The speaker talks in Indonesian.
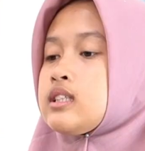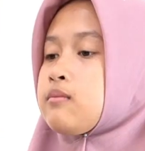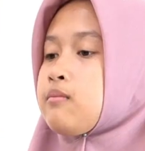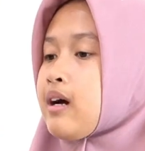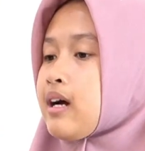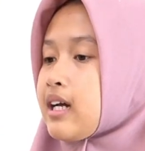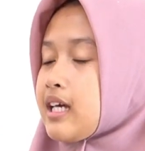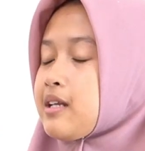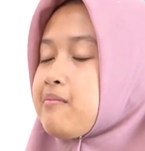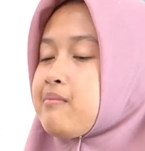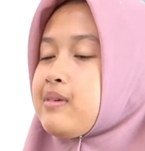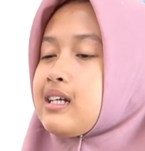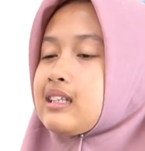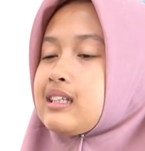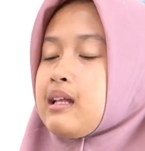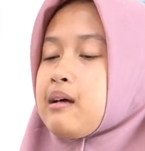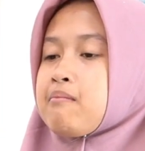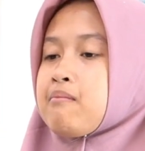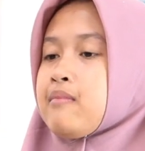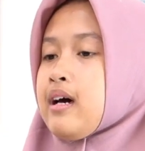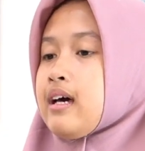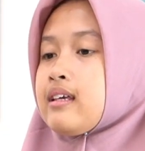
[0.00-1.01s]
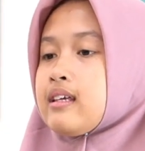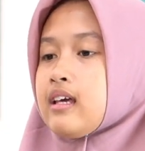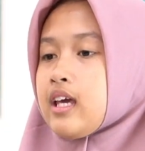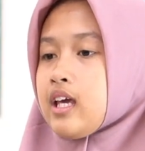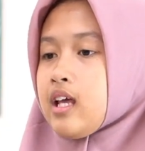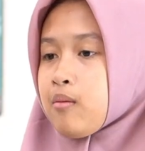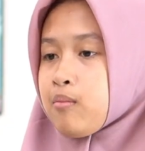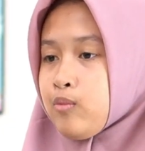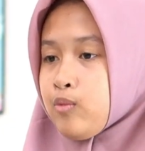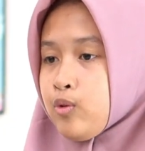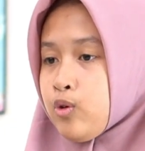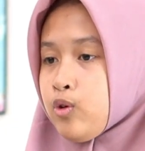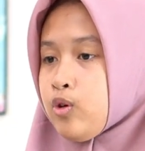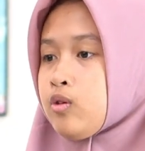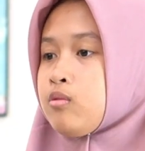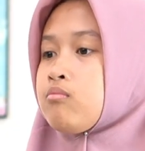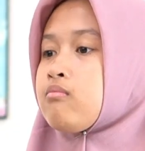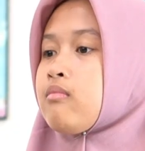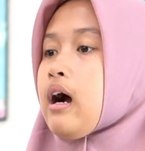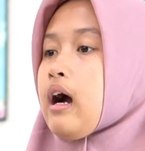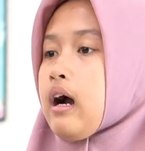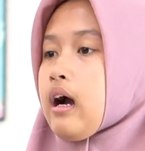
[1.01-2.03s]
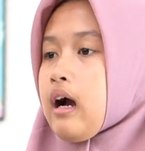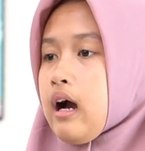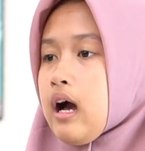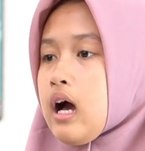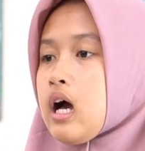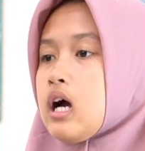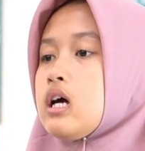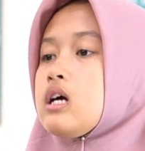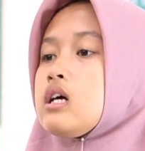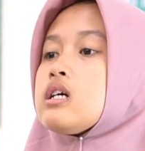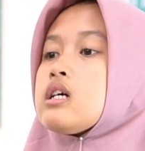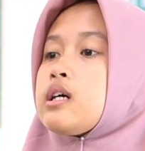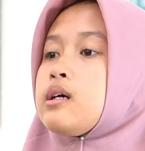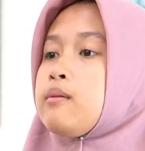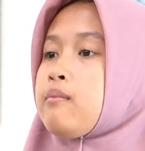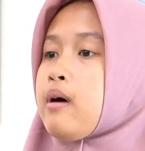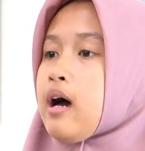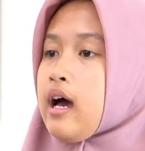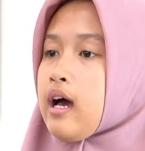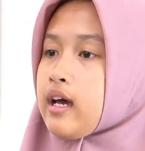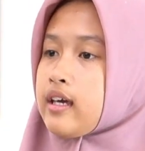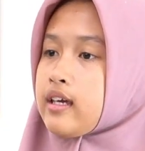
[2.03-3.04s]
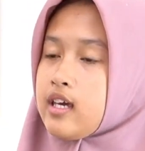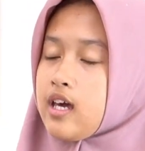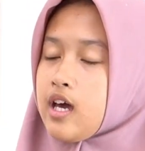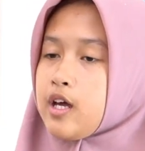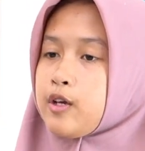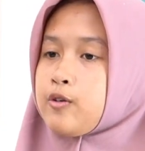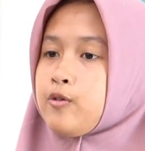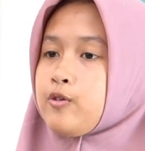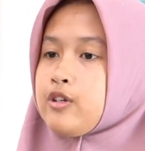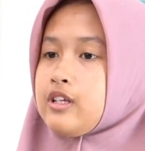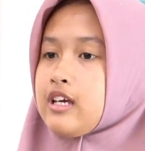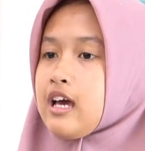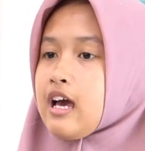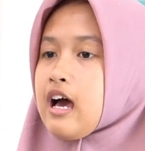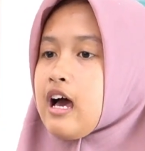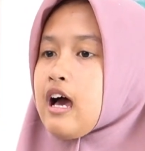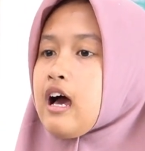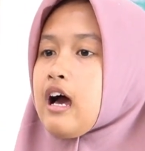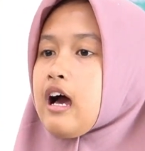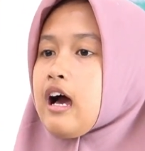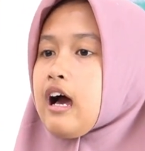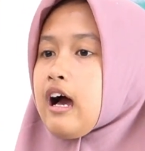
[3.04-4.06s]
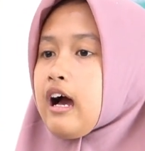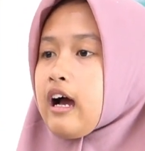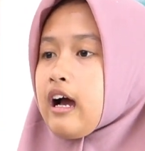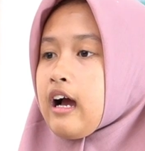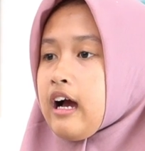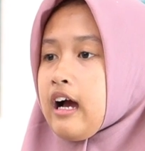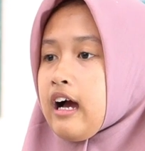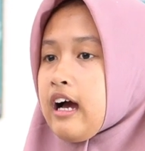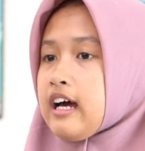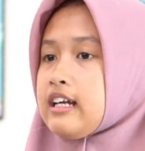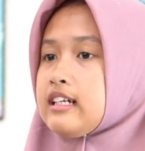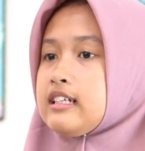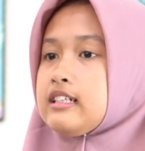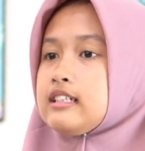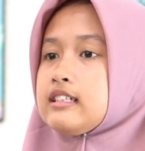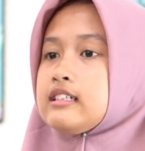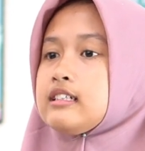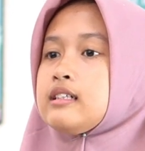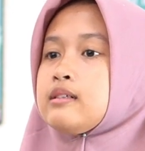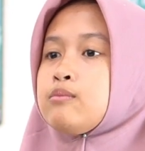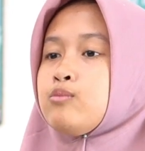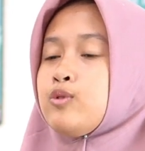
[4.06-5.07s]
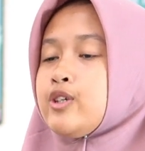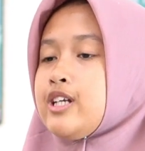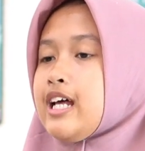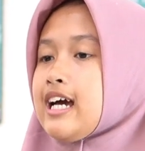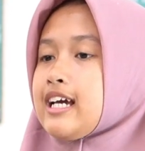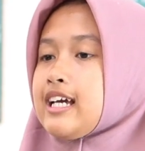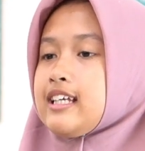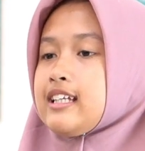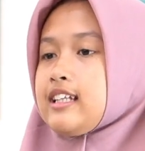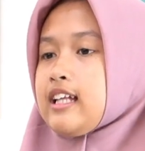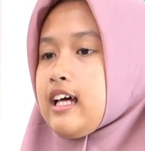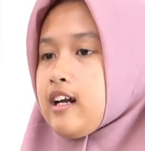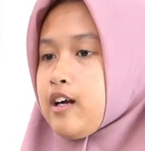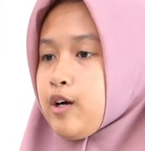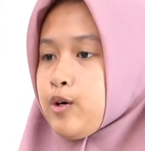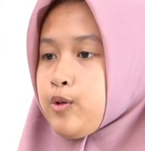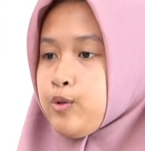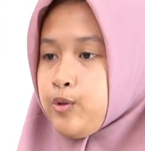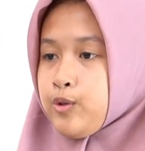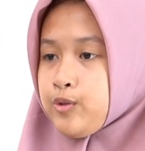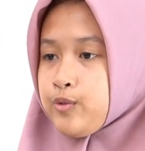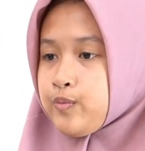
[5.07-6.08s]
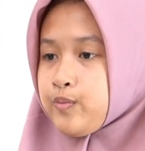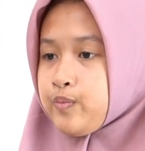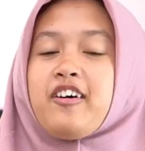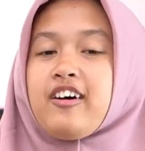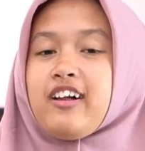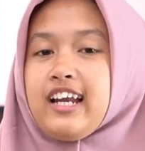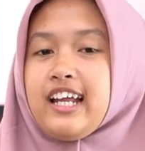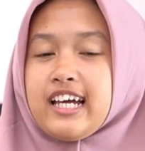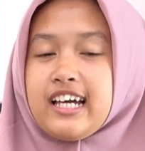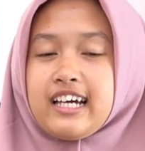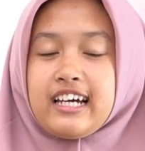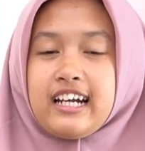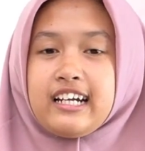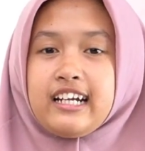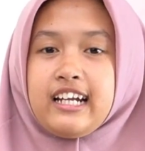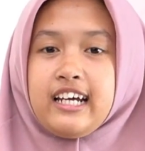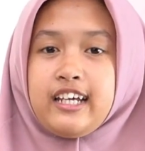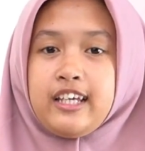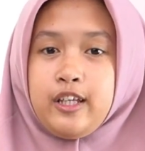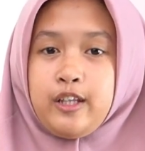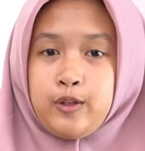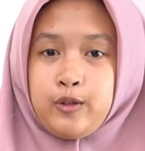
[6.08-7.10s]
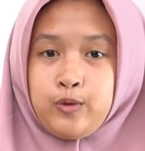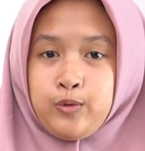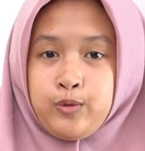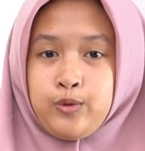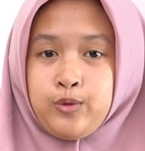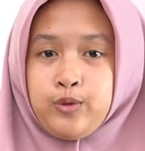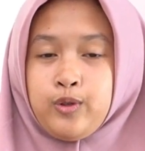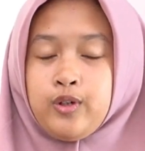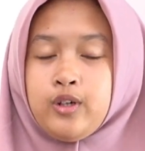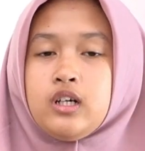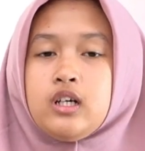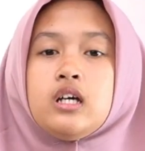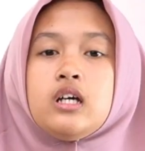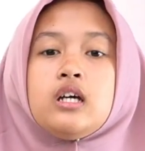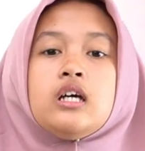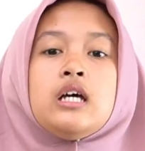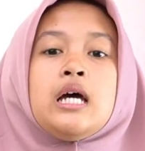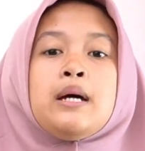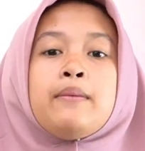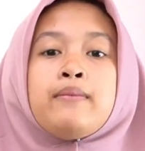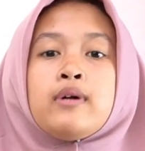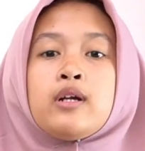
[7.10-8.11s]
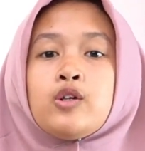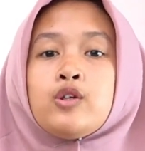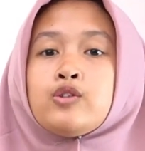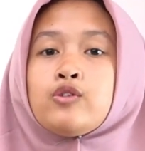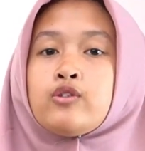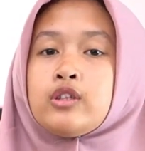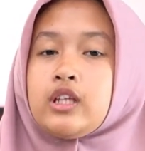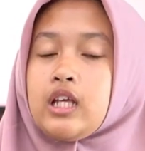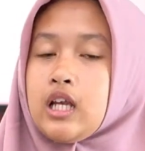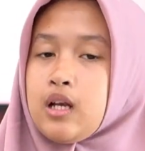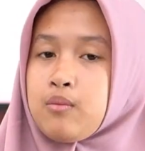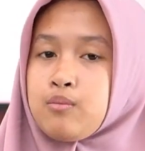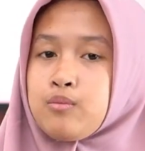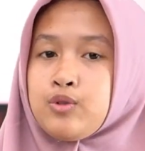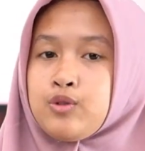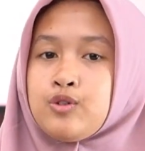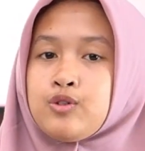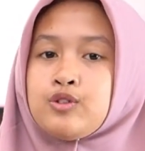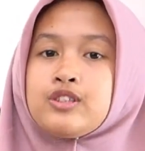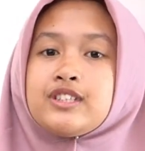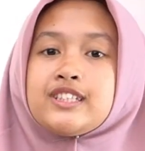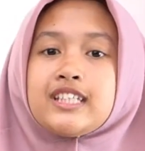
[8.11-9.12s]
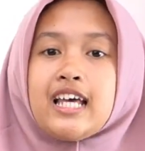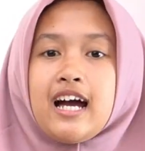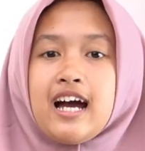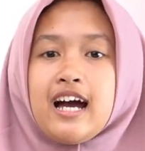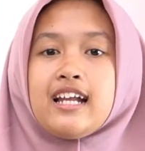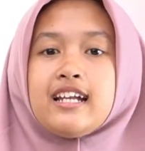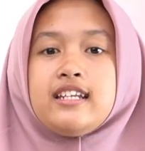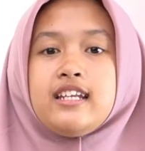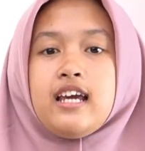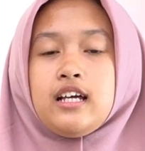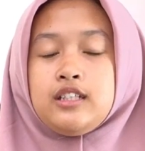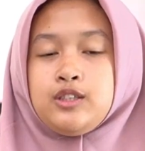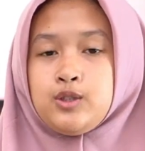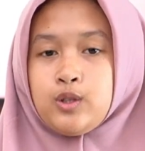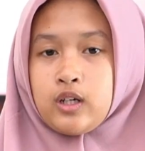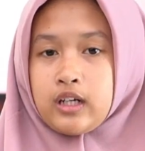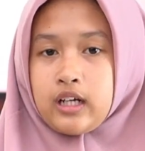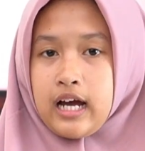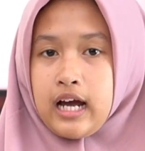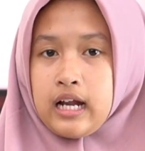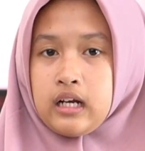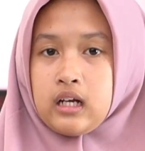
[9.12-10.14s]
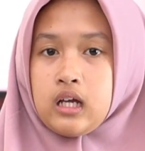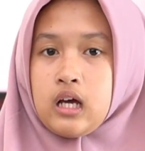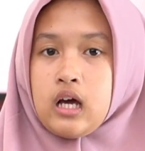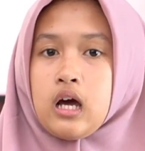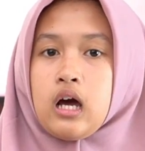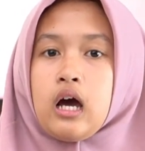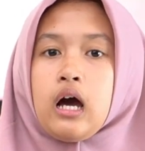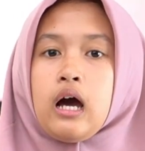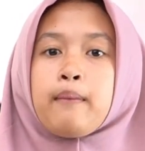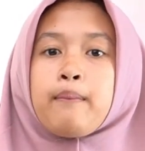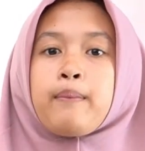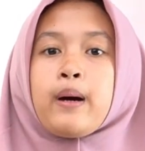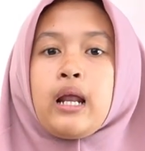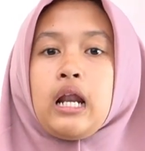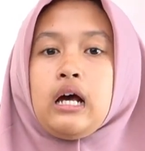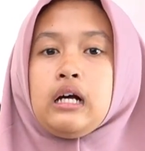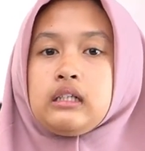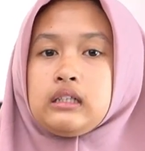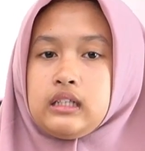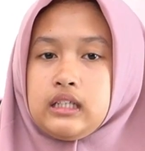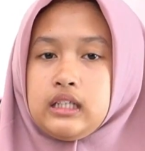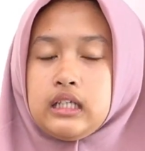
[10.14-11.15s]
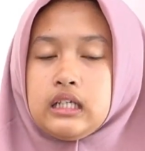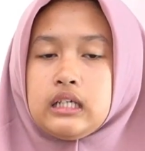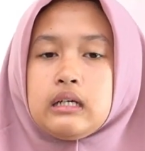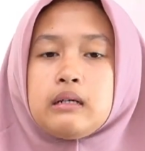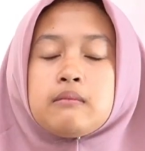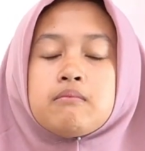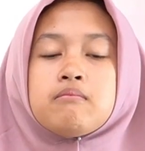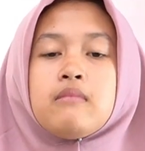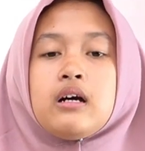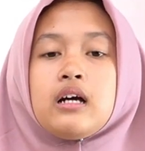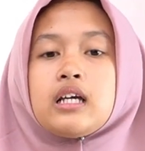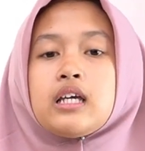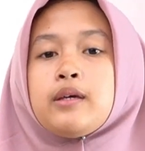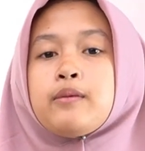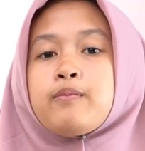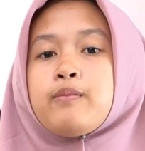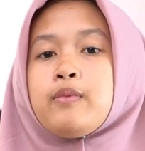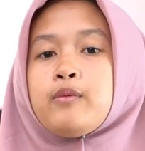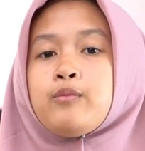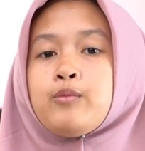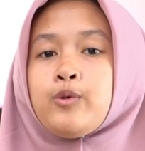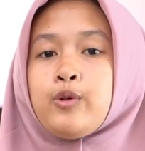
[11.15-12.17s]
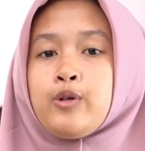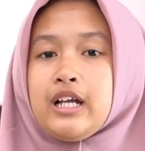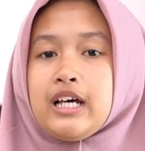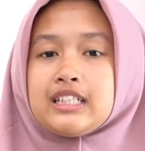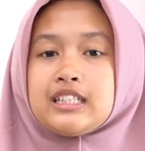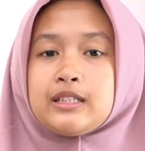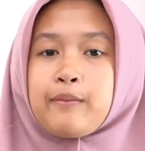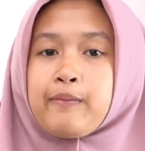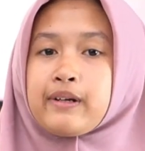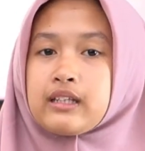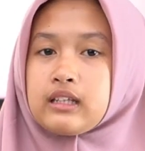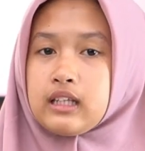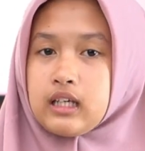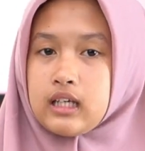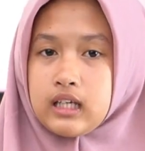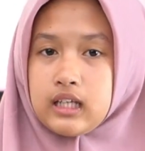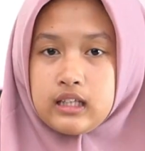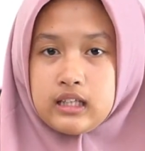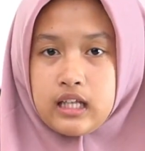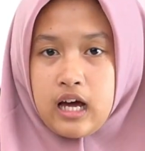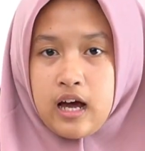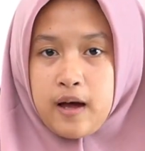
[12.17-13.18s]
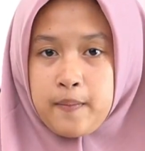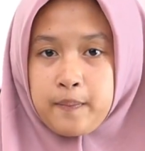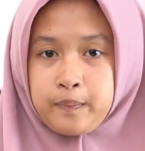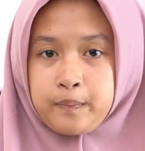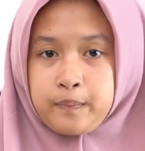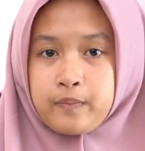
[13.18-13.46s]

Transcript: Semakin bertambahnya ilmu, maka kebahagiaan dunia akan mudah kita rengkuh. Oleh karena itu, menuntut ilmu sangat dianjurkan, apalagi bagi pemuda tidak seperti kita.